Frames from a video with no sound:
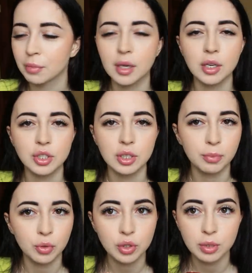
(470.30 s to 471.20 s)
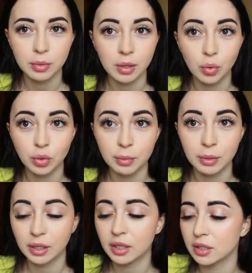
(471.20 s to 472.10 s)
Мне кажется, это просто был какой-то
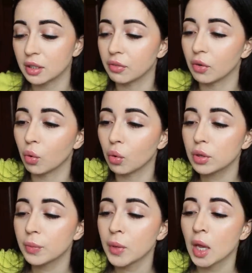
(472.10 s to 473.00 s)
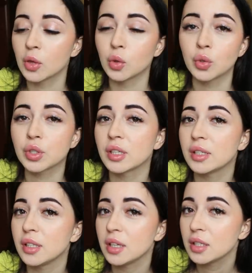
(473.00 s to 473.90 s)
маркетинговый ход, но
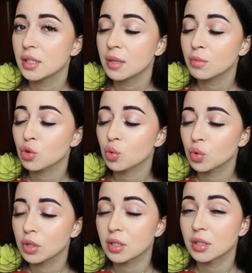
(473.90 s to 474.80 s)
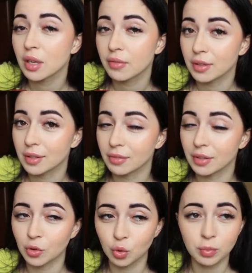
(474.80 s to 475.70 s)
соседи нам жутко
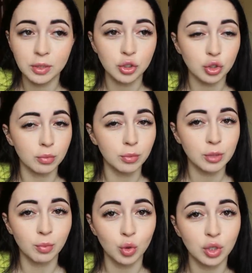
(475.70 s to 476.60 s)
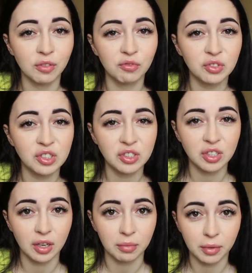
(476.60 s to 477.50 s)
завидовали, думали, что мы смотрим
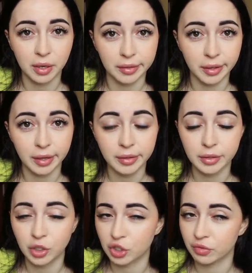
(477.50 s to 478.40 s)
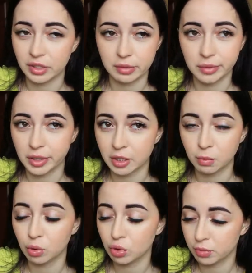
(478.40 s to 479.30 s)
все каналы, даже
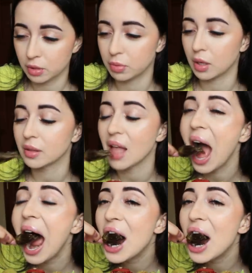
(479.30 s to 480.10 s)
18+, бесплатно.